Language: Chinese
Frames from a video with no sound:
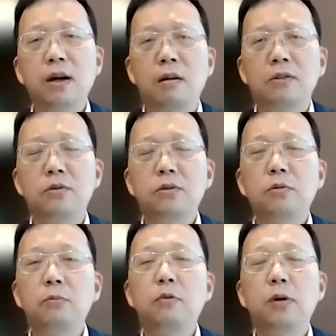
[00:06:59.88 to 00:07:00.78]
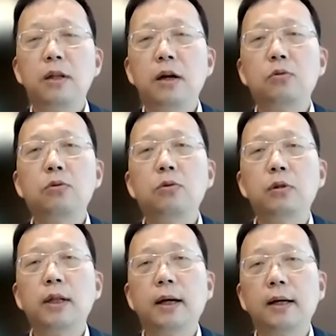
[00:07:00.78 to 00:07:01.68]
角，就是我们回到中
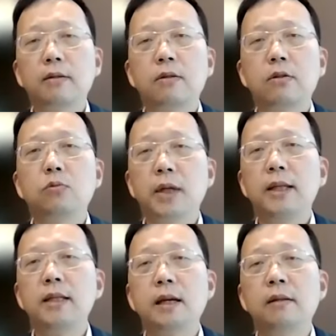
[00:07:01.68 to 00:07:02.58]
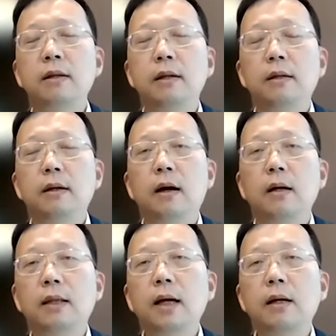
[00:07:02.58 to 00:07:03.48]
国大概是十五年前
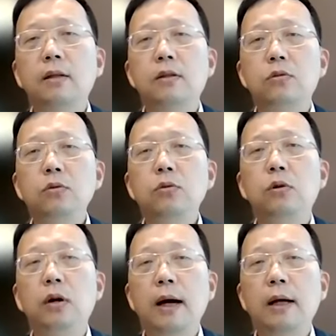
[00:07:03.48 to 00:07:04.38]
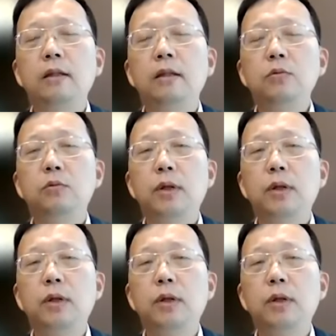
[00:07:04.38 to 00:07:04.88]
啊、呃，大概中国二零零